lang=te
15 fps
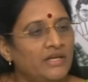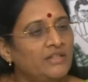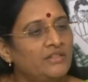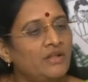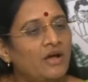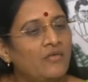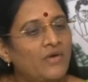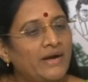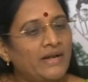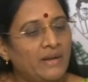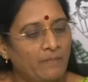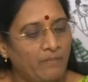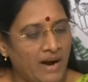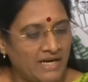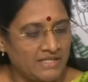ఇందులో
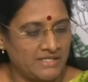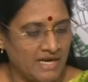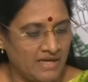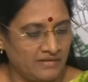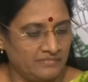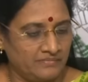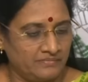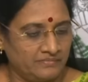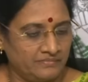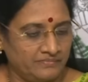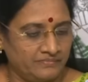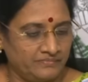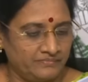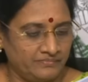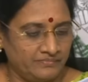వాడిన భాష
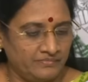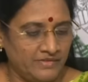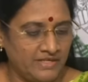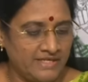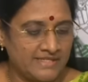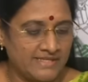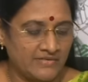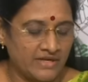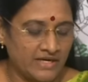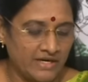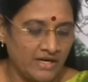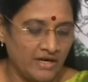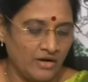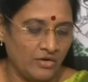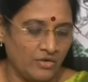ఈ
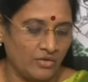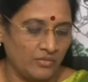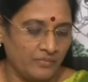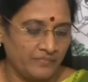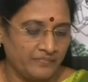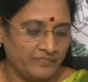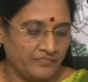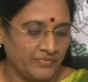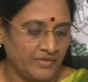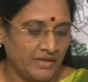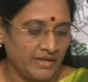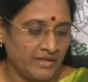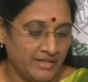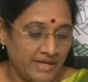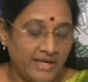సవరణలలో
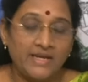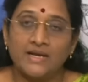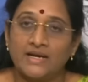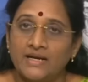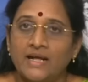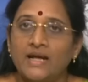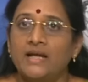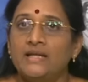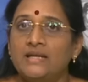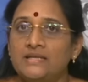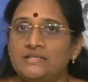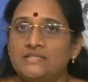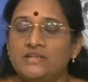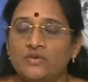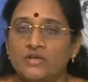దేనికంట ఈ
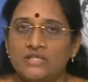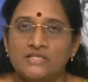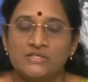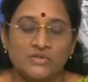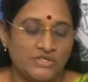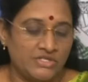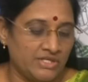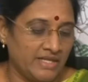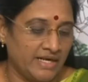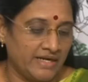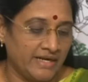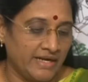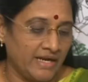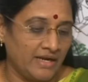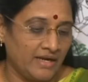జీవో
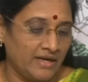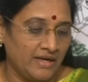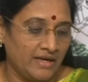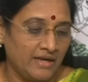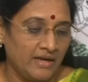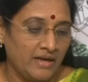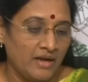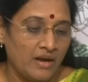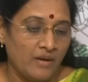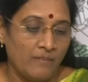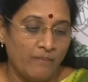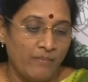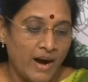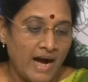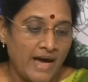తీసుకొచ్చిందంటే
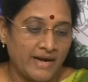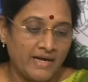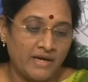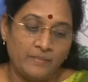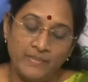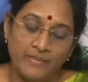బార్ అండ్